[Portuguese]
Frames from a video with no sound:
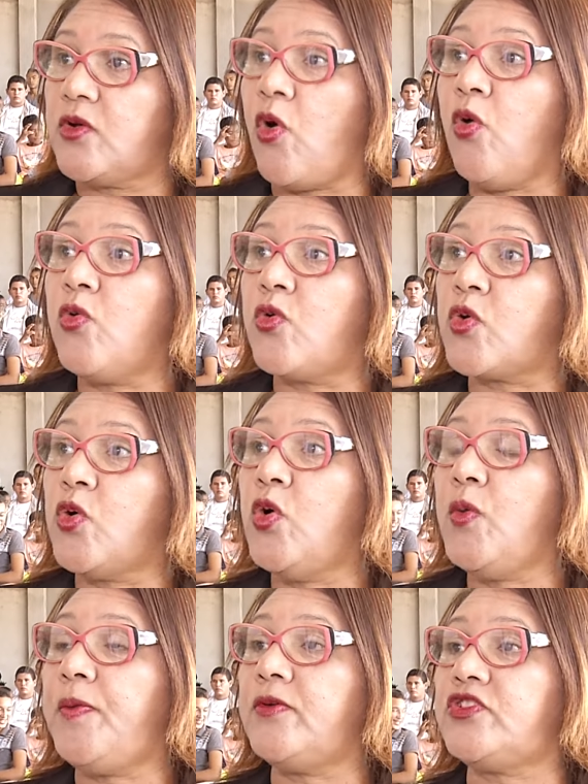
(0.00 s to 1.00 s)
com um
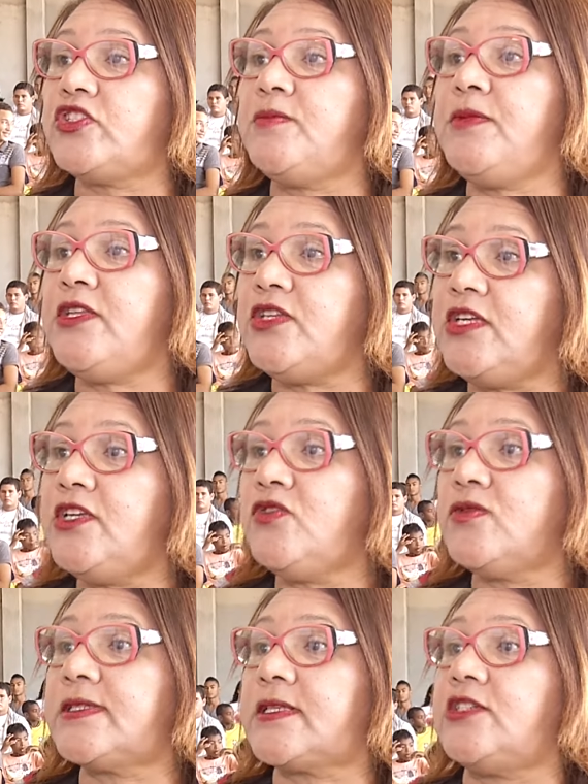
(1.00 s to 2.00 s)
grupo de
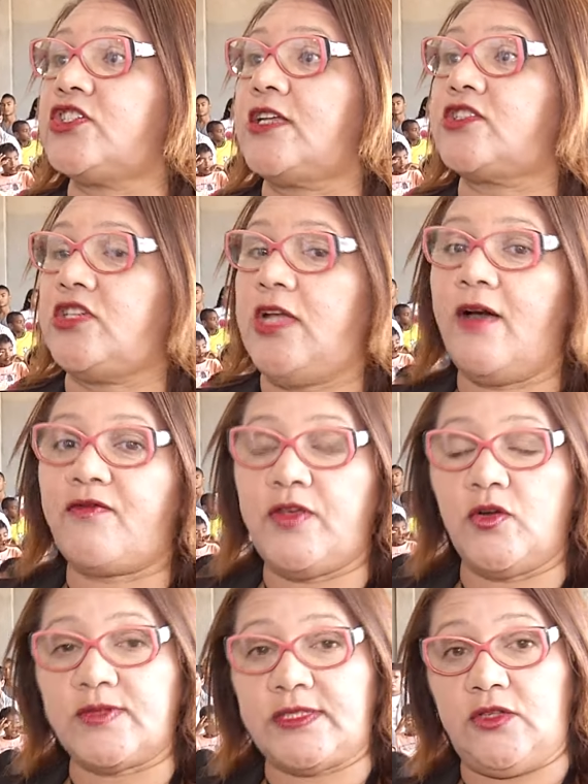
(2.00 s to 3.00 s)
meninos que já
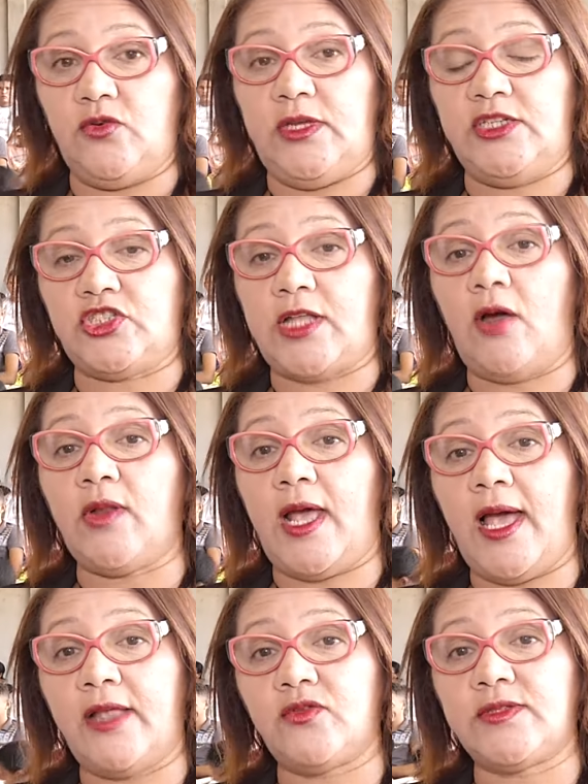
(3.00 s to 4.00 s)
haviam sido
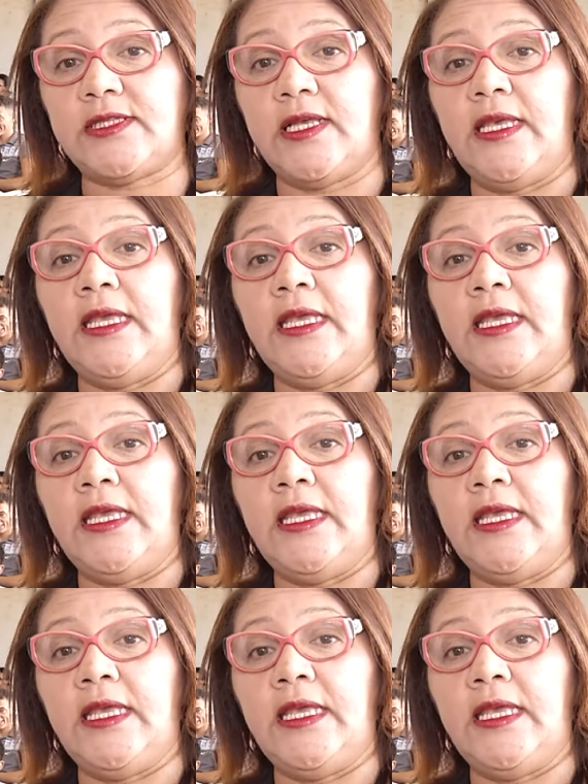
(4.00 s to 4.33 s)
restaurados